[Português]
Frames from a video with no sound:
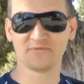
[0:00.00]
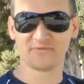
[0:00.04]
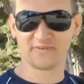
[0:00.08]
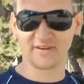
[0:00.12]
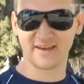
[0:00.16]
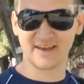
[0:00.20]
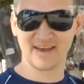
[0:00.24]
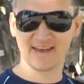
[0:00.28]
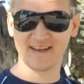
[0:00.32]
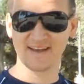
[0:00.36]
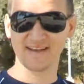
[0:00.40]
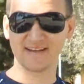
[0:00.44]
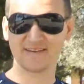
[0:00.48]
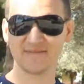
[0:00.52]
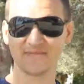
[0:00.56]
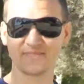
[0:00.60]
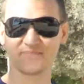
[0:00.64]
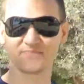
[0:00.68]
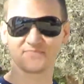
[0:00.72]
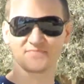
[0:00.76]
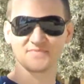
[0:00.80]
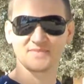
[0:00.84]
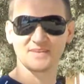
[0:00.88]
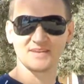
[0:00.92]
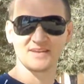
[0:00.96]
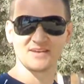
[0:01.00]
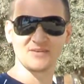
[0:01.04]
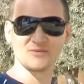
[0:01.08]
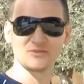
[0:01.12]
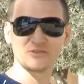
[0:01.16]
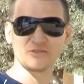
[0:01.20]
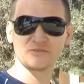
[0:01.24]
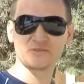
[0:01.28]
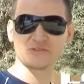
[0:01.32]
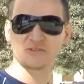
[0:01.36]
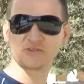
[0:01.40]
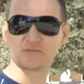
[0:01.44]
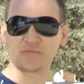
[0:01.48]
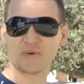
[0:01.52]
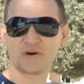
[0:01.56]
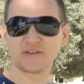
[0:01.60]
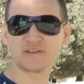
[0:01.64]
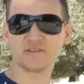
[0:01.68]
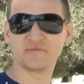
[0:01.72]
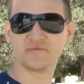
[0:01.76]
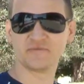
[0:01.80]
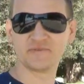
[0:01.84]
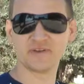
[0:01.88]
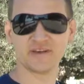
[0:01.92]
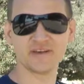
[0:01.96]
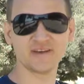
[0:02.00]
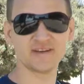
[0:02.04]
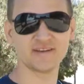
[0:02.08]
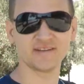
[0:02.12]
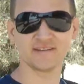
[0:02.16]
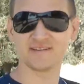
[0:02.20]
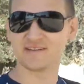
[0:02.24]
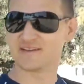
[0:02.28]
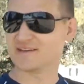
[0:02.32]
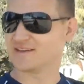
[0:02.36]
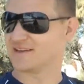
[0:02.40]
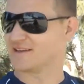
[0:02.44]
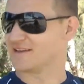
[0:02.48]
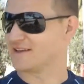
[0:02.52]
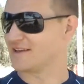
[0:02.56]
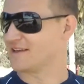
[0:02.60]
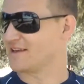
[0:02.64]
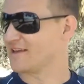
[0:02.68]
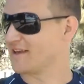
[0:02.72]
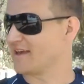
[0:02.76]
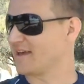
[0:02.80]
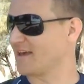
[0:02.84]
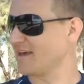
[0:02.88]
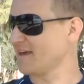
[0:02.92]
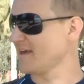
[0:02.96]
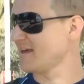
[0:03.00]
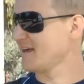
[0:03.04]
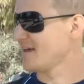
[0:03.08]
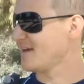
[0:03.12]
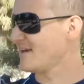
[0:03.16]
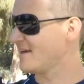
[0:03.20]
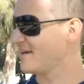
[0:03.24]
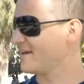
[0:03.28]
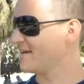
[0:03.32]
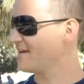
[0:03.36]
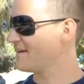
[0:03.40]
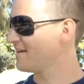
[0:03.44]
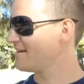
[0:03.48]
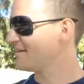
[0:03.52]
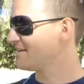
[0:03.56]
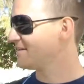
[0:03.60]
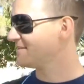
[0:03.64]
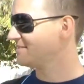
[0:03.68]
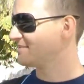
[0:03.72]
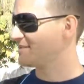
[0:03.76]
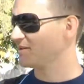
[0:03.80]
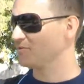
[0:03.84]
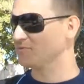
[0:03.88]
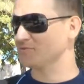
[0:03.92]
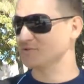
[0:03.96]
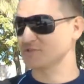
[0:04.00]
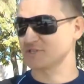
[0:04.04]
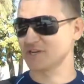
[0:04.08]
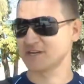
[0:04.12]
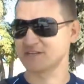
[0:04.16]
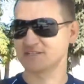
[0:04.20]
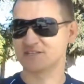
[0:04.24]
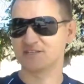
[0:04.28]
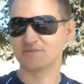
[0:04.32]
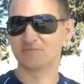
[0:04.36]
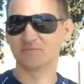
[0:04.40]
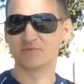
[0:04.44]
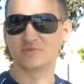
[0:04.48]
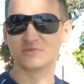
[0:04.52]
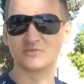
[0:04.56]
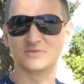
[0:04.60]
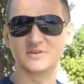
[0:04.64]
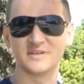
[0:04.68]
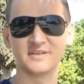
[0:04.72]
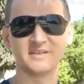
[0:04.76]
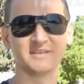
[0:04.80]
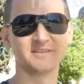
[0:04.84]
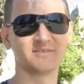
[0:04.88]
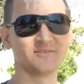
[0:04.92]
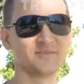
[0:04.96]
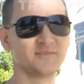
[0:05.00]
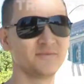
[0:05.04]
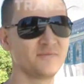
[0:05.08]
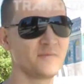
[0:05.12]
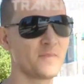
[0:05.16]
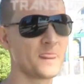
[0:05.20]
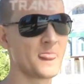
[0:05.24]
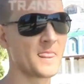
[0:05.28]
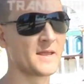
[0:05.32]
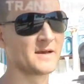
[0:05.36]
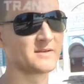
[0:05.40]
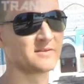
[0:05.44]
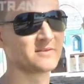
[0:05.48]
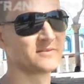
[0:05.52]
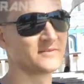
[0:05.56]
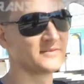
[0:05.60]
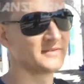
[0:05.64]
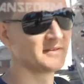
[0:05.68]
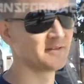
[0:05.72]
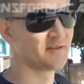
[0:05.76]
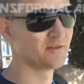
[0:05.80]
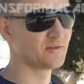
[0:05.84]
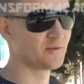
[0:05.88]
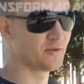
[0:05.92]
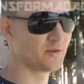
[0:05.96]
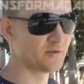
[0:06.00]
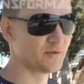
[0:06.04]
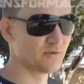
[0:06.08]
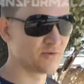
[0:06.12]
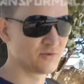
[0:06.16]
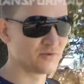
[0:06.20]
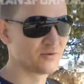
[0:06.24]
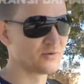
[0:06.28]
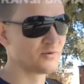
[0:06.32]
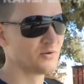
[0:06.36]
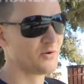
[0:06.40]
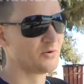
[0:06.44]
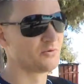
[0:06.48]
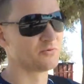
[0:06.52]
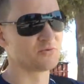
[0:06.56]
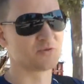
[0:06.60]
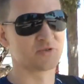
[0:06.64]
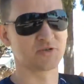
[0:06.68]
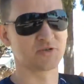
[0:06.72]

velha, onde vocês podem ver. É, tem um jardim muito lindo, todo o